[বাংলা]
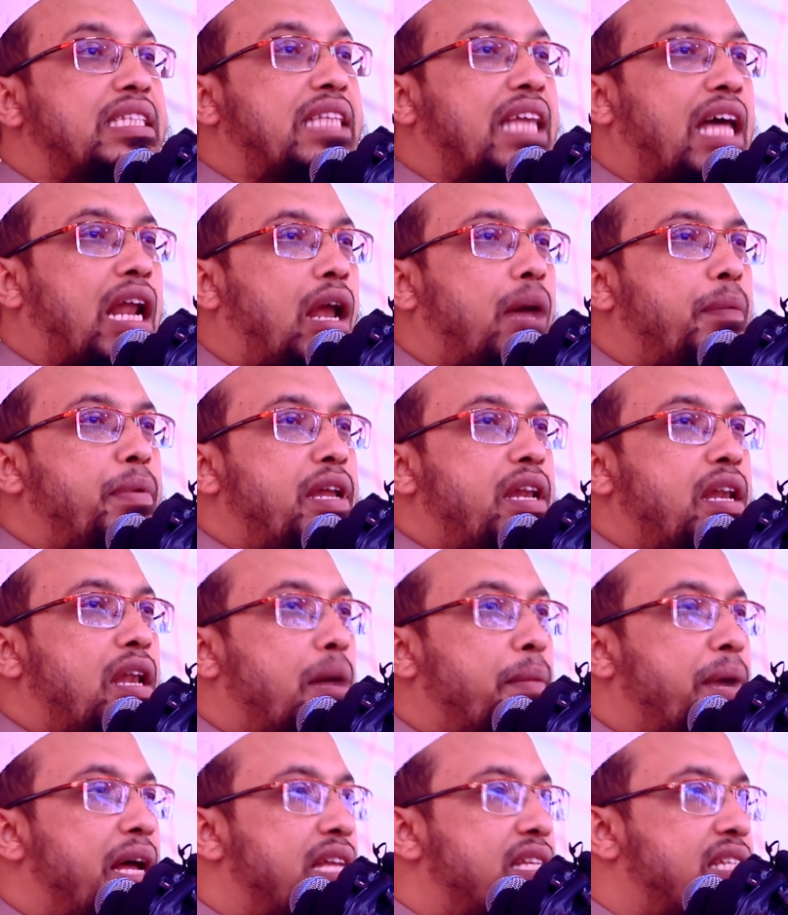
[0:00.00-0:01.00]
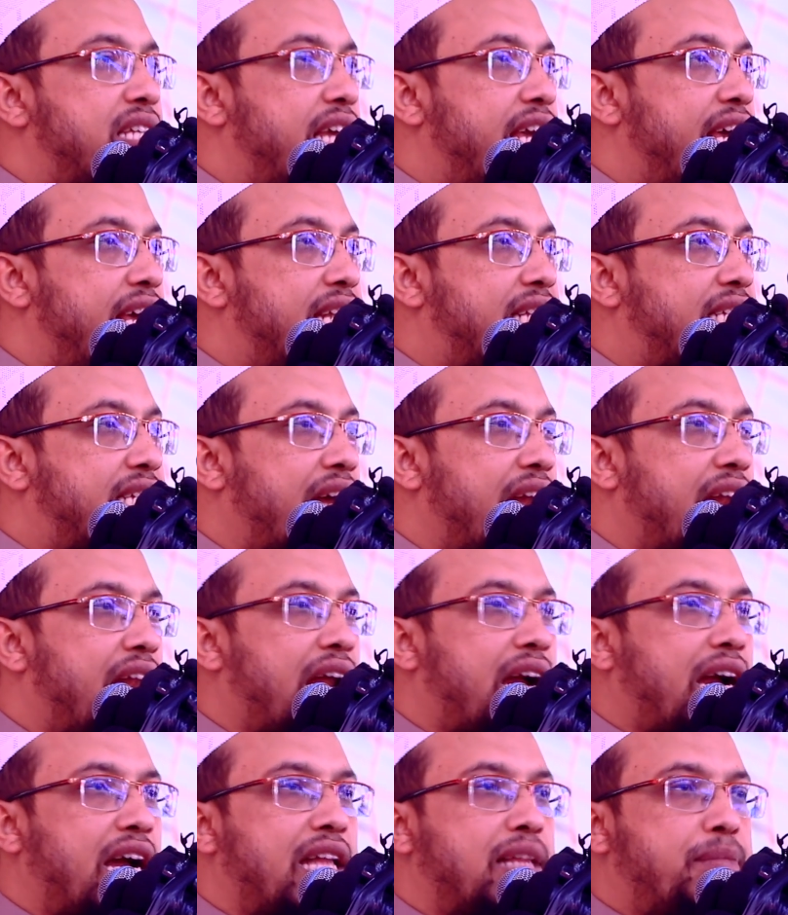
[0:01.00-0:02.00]
তারাবির নামাজের চার
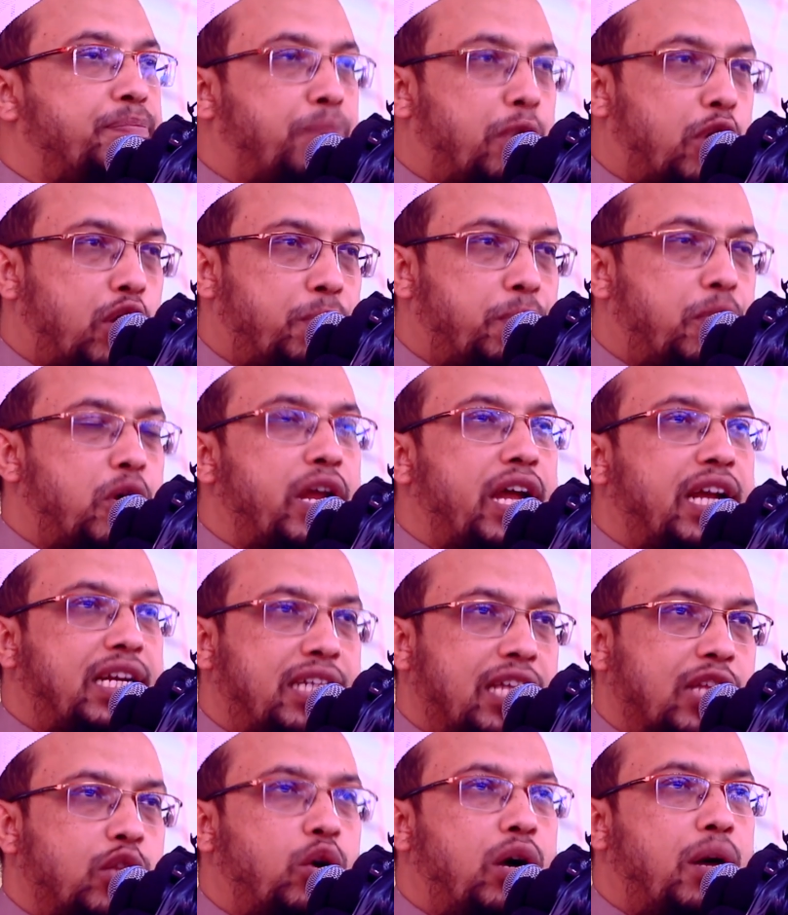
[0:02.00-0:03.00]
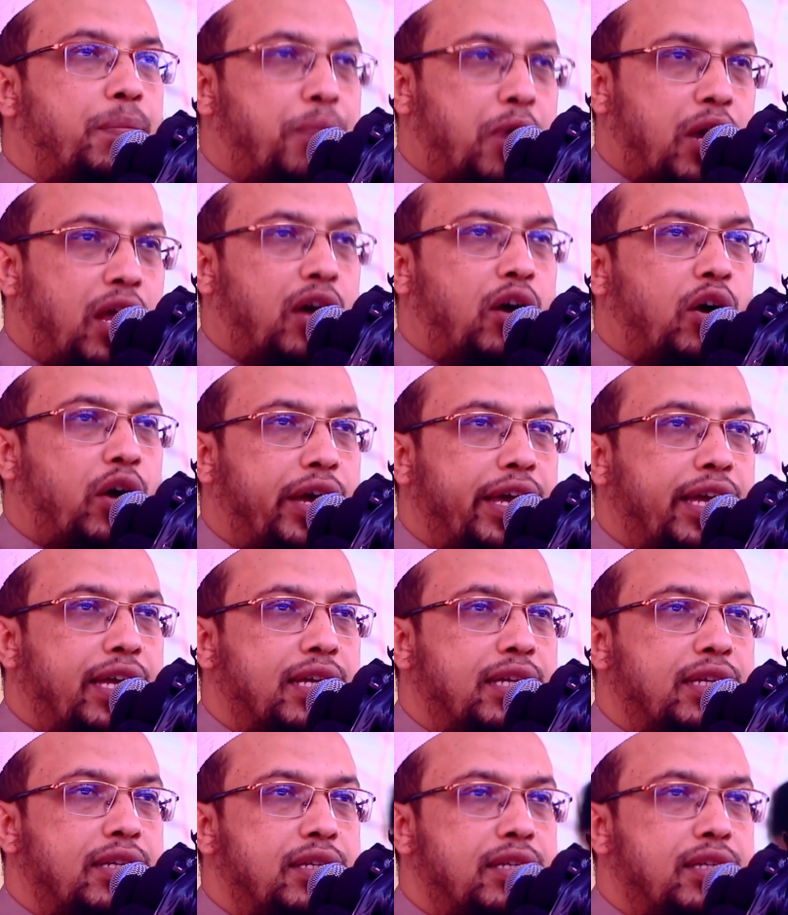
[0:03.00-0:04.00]
রাকাত পরপর একটা দোয়া পড়া হয়
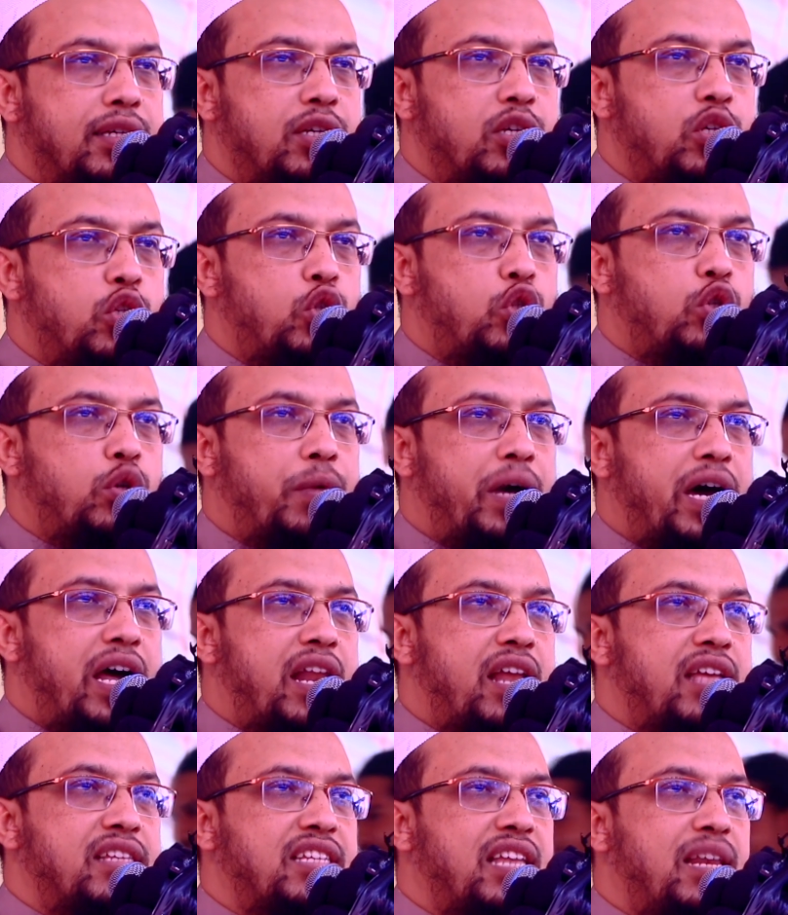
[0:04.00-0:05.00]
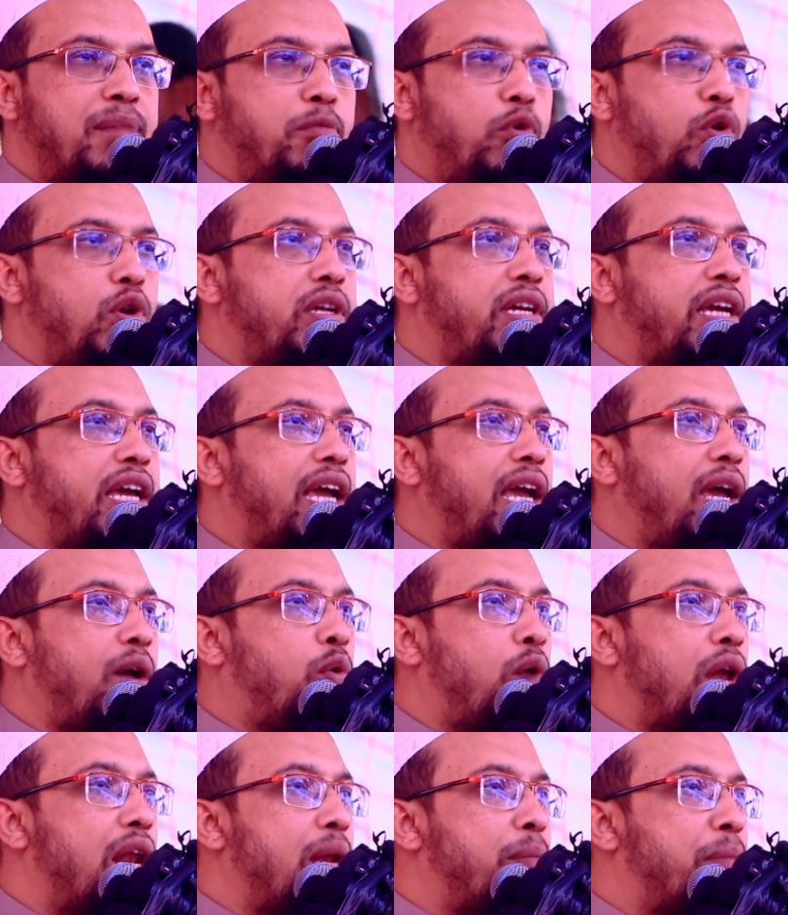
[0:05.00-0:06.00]
সোবাহনাজিল মুলকে
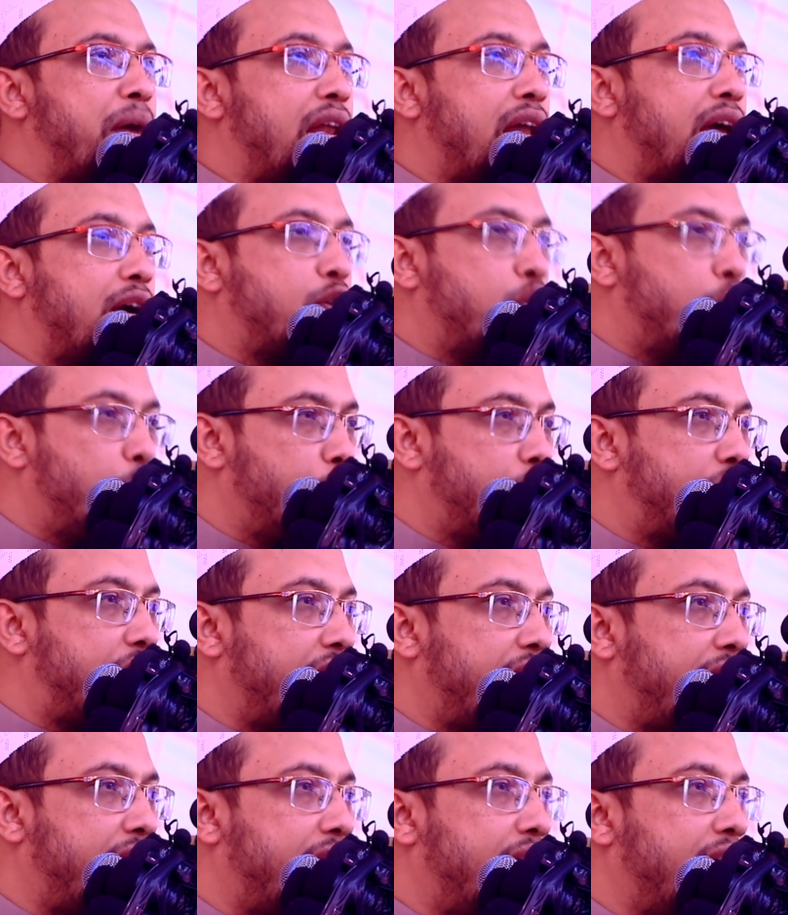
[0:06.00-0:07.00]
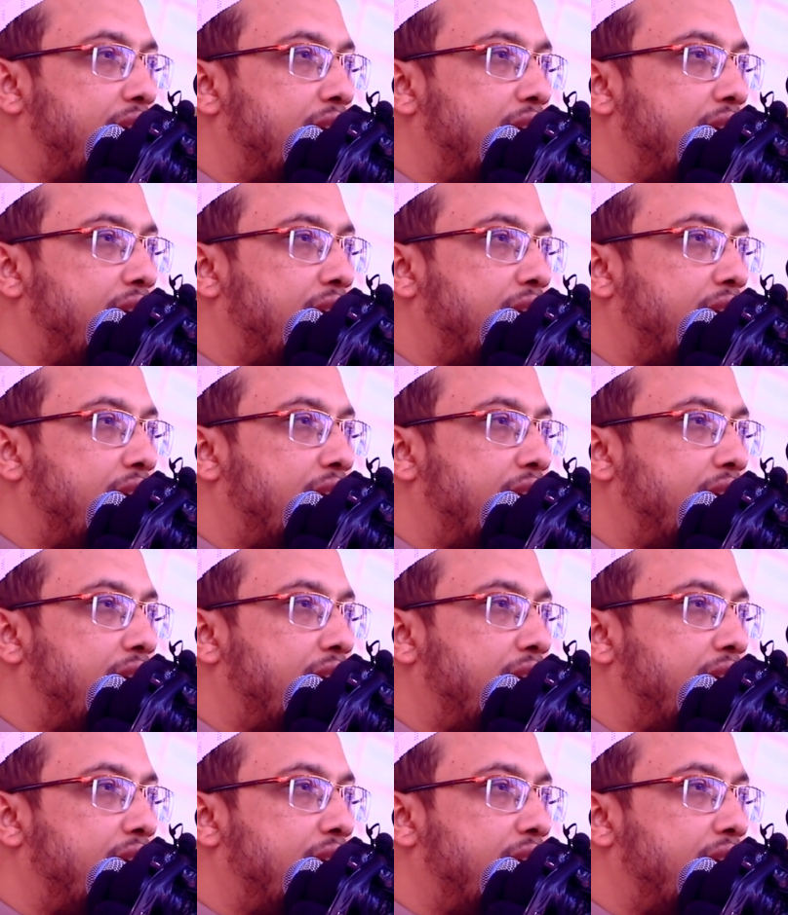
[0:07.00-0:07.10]
ওয়াল কুতে